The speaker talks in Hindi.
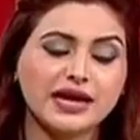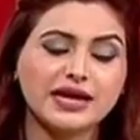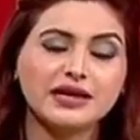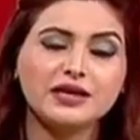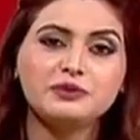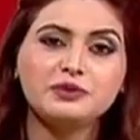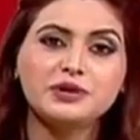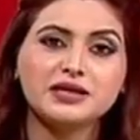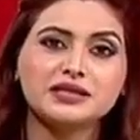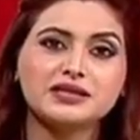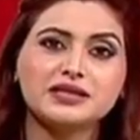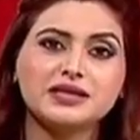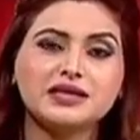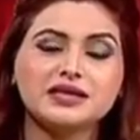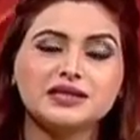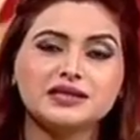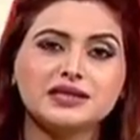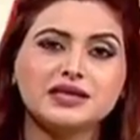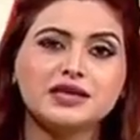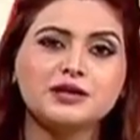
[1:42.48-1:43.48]
तारीफ करते
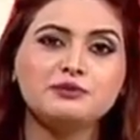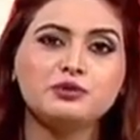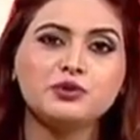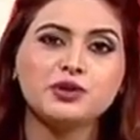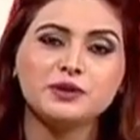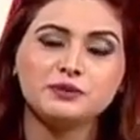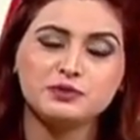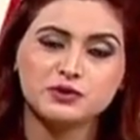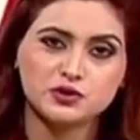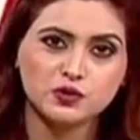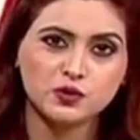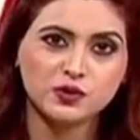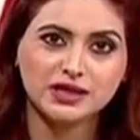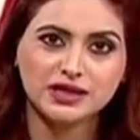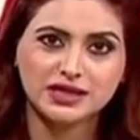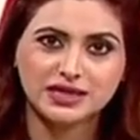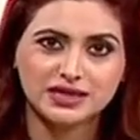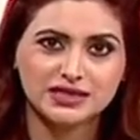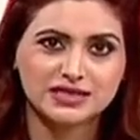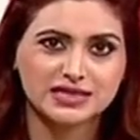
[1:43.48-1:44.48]
करते ये पूरा एपिसोड
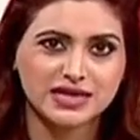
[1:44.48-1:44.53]
निकल